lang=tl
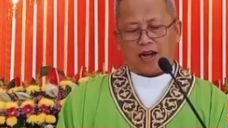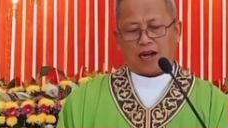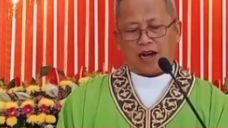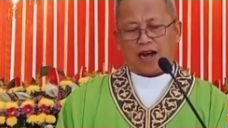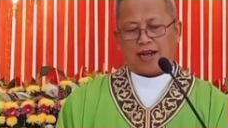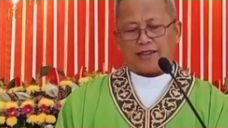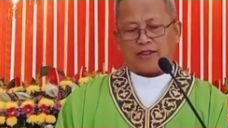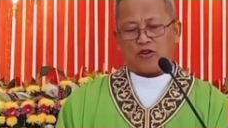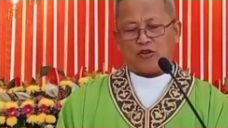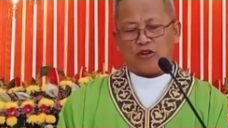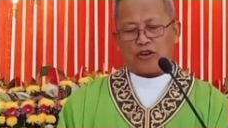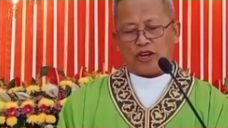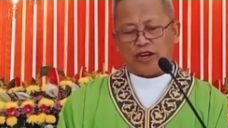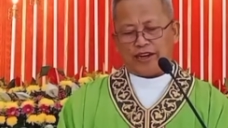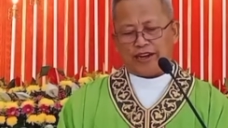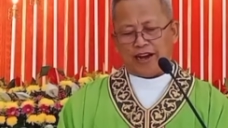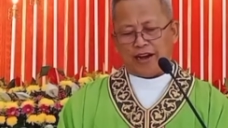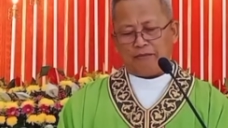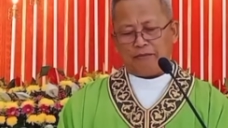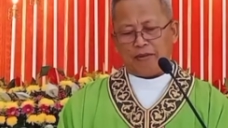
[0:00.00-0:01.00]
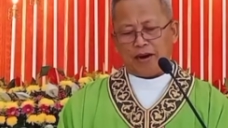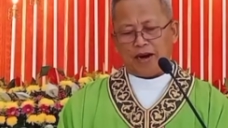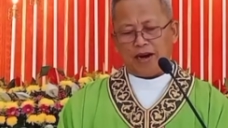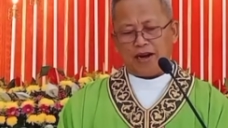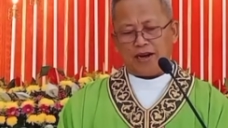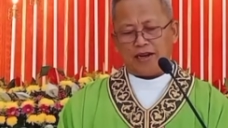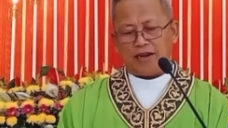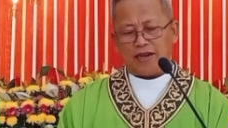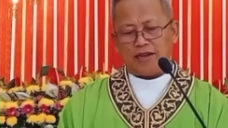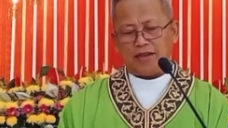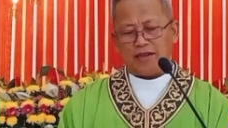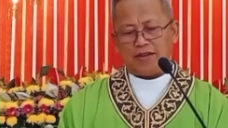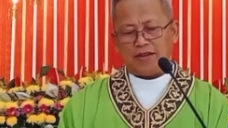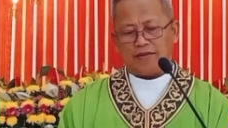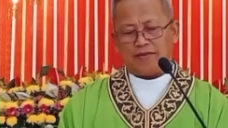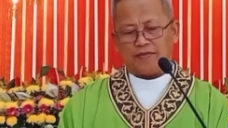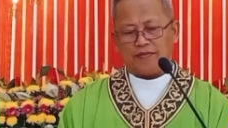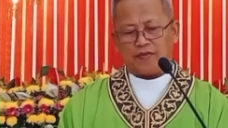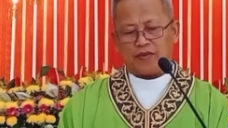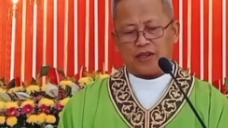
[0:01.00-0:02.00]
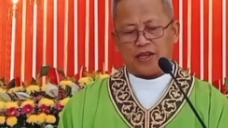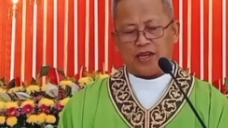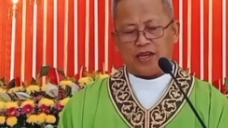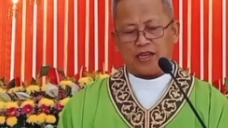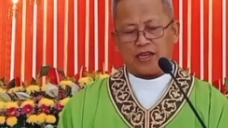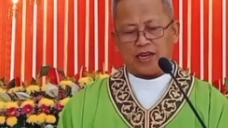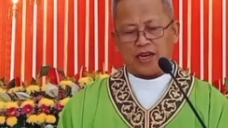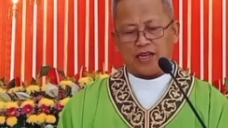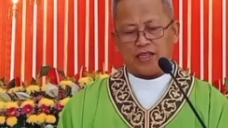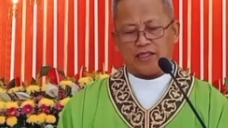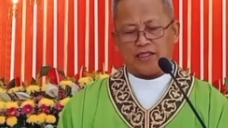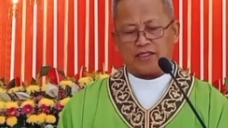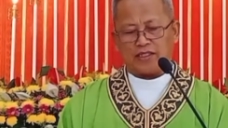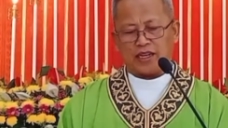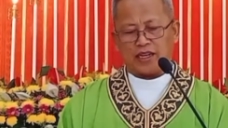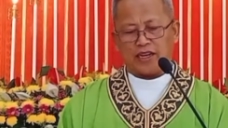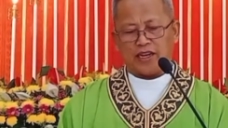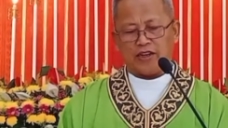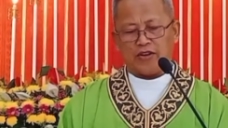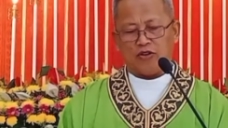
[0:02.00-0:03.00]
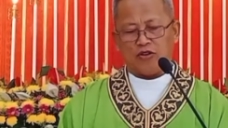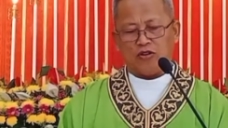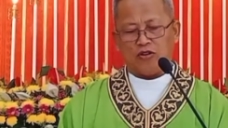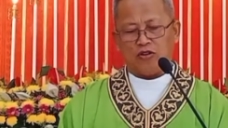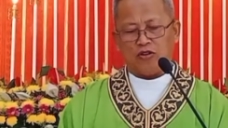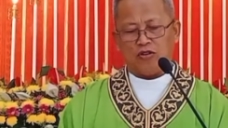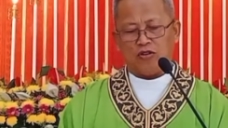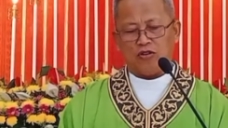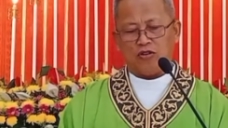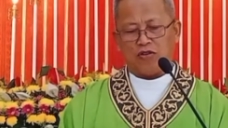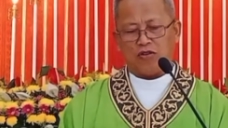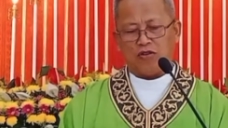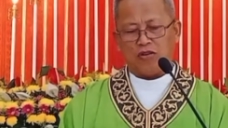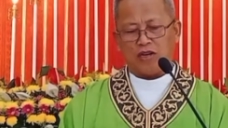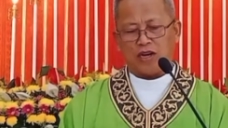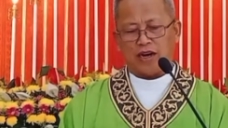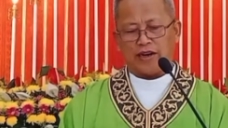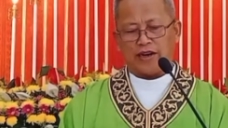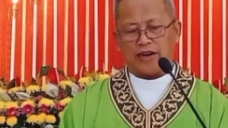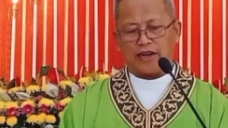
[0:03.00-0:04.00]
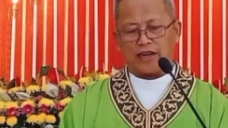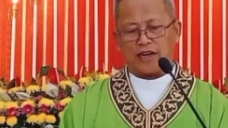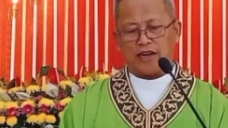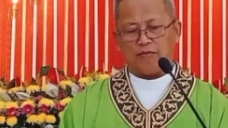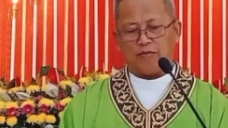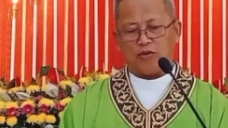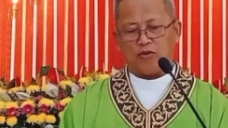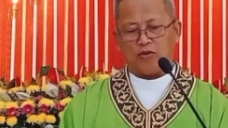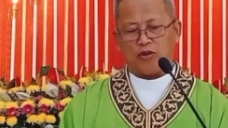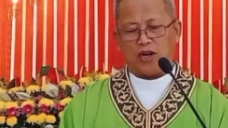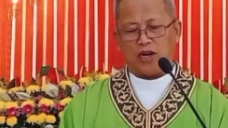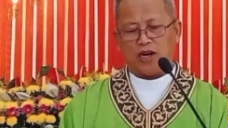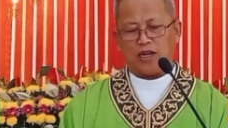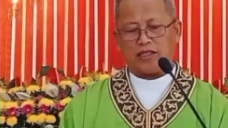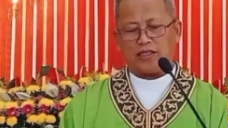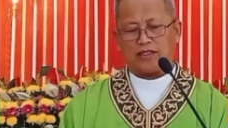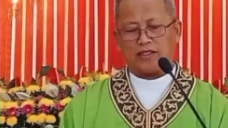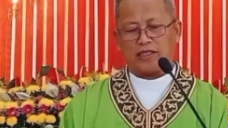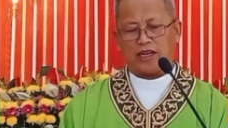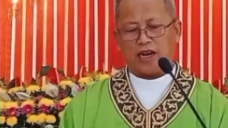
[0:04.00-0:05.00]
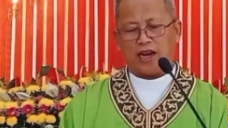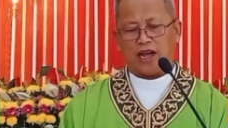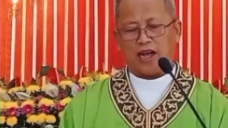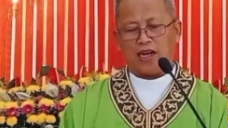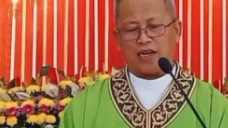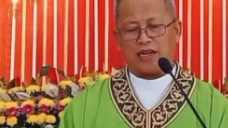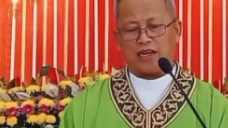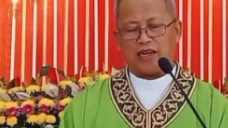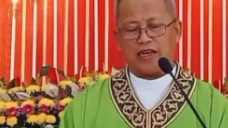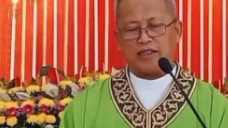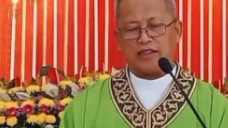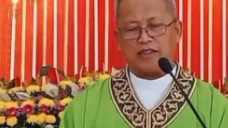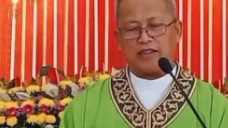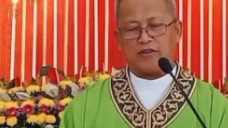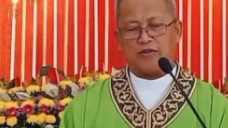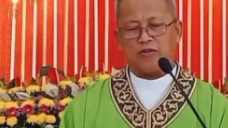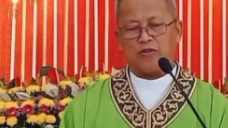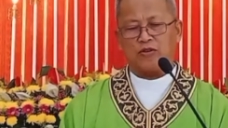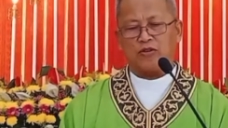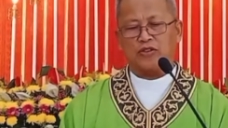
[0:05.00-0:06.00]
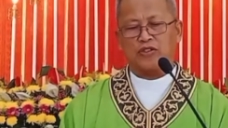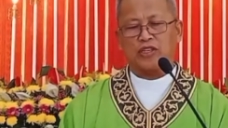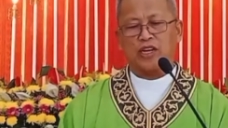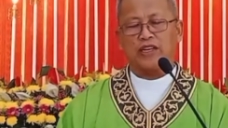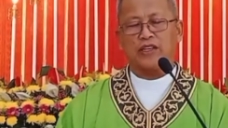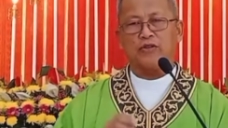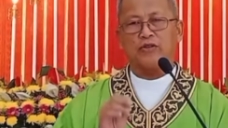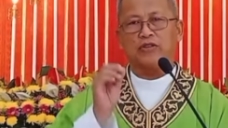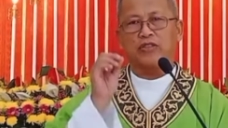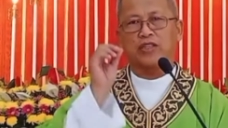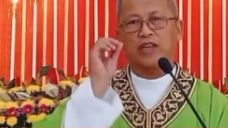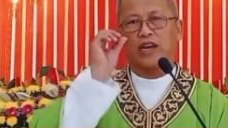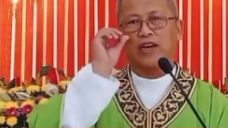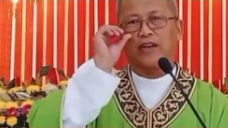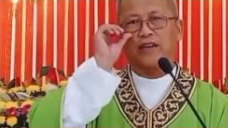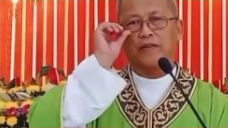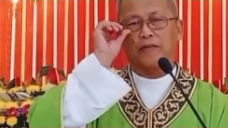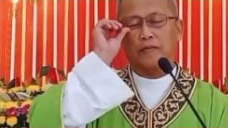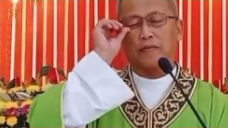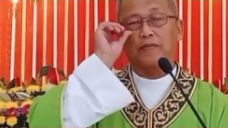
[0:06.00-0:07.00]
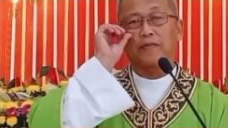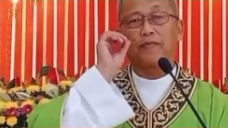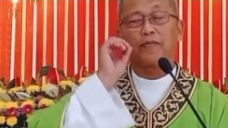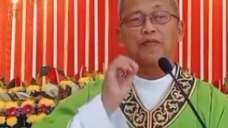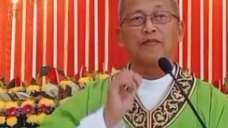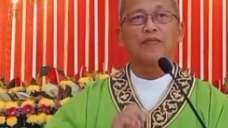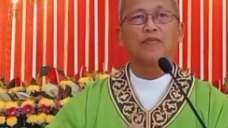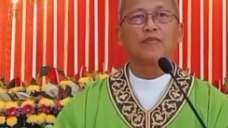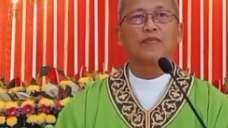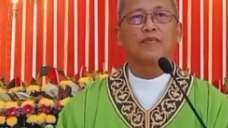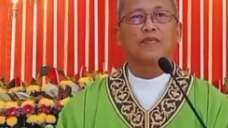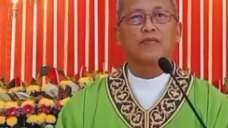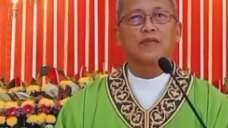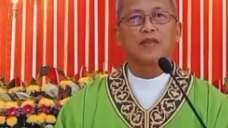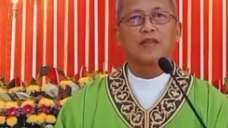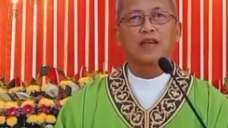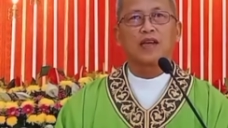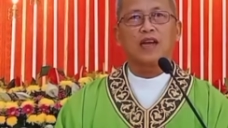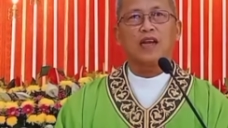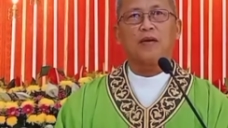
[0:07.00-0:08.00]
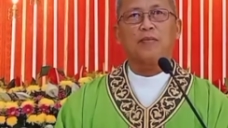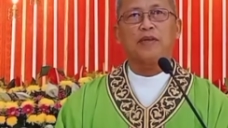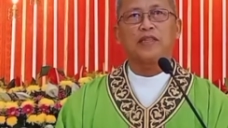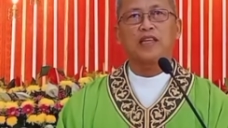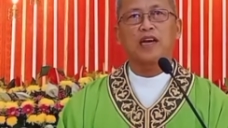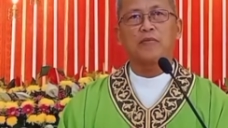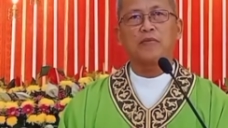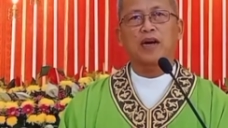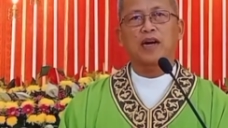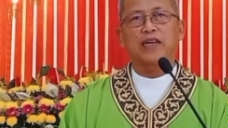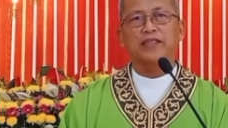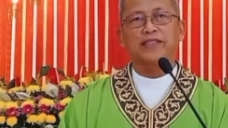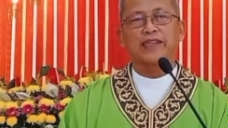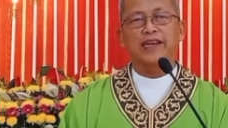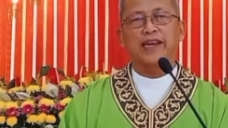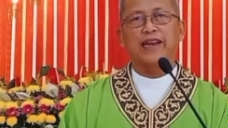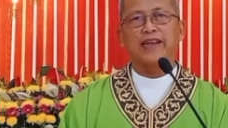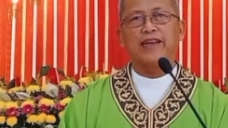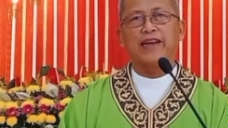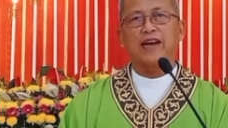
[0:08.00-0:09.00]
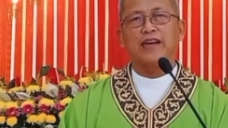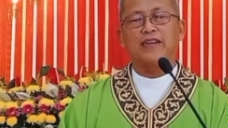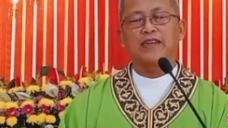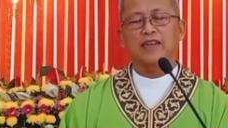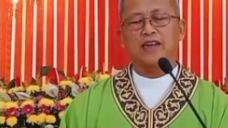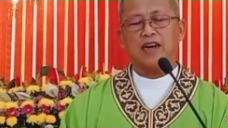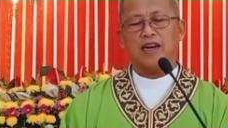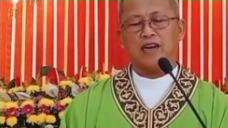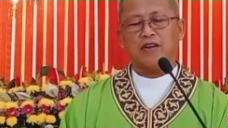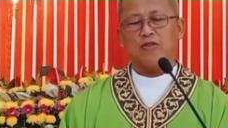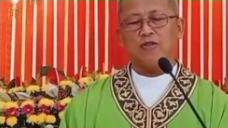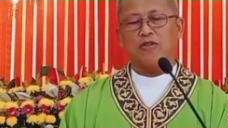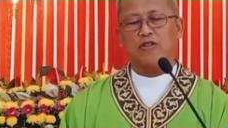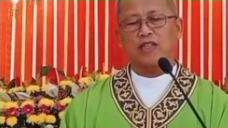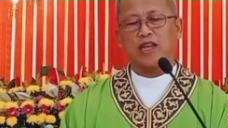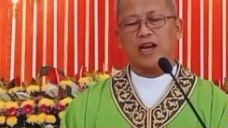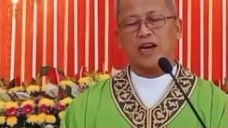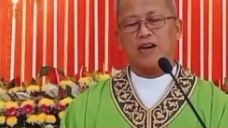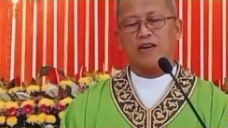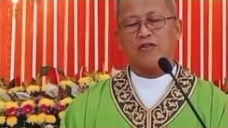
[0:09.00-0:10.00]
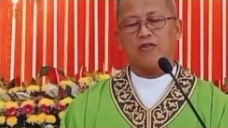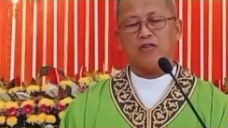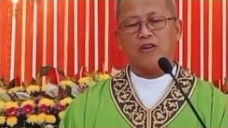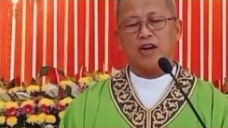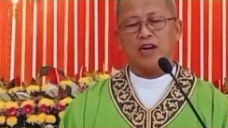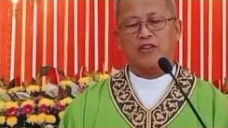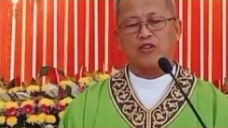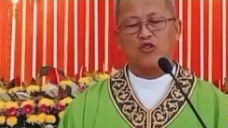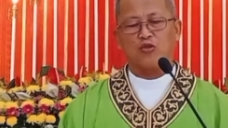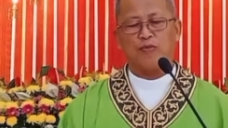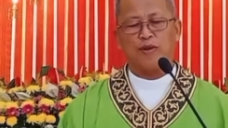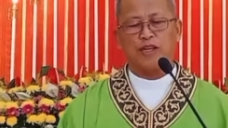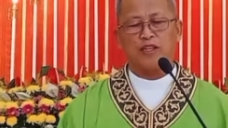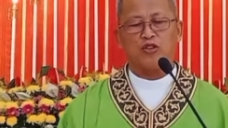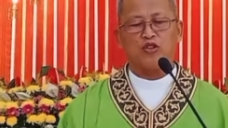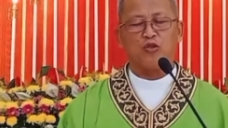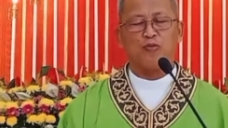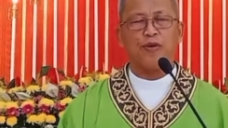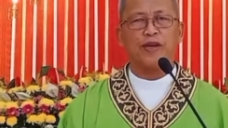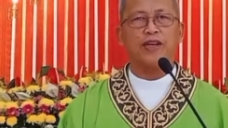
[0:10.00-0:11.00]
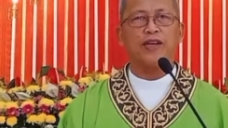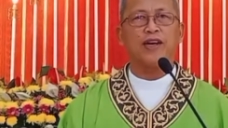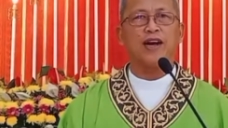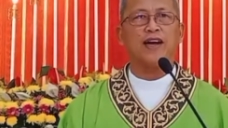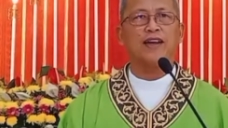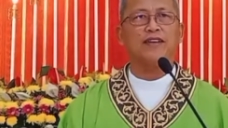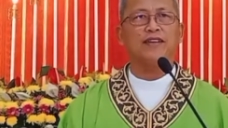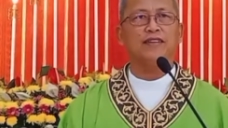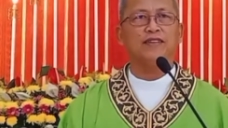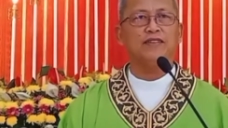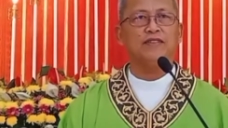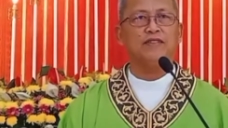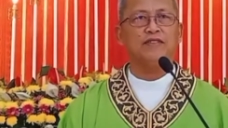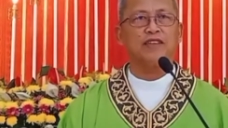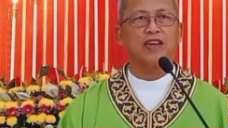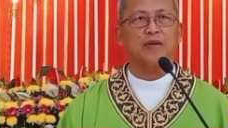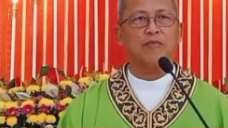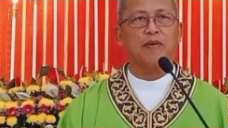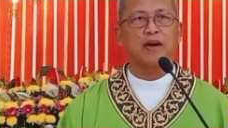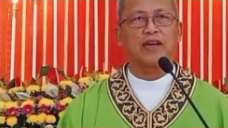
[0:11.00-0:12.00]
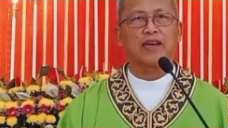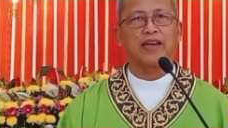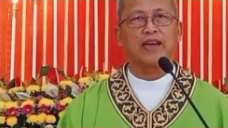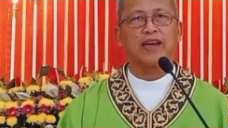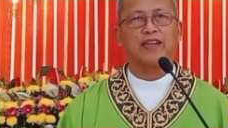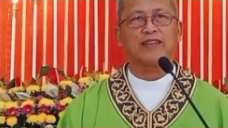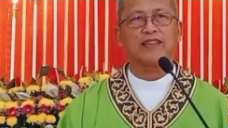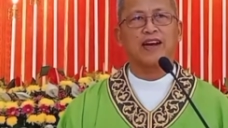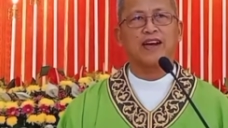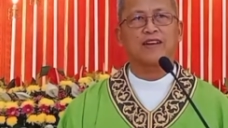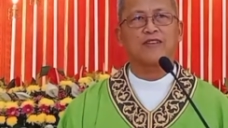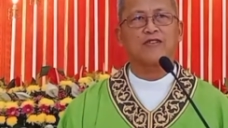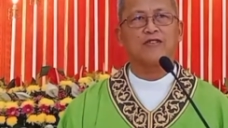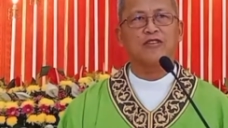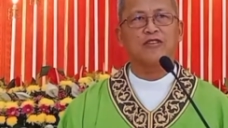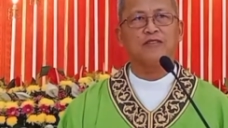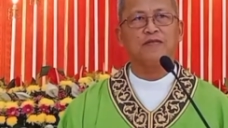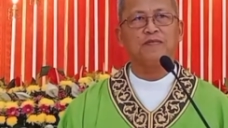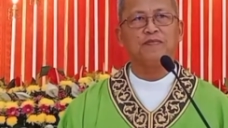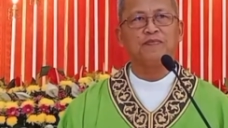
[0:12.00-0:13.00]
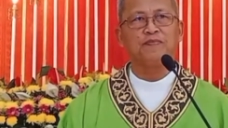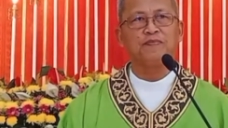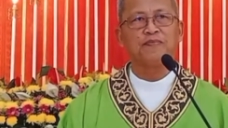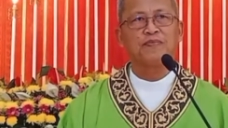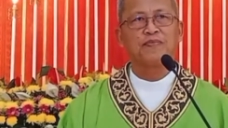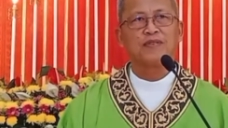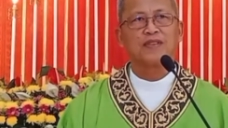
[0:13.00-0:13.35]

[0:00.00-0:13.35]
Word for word: ang atong hinabang gikan sa Ginoo nga nagabuhat sa langit ug sa yuta. bitang makasilingan ka og tawo nga tubig-tubigan unya manggihatagon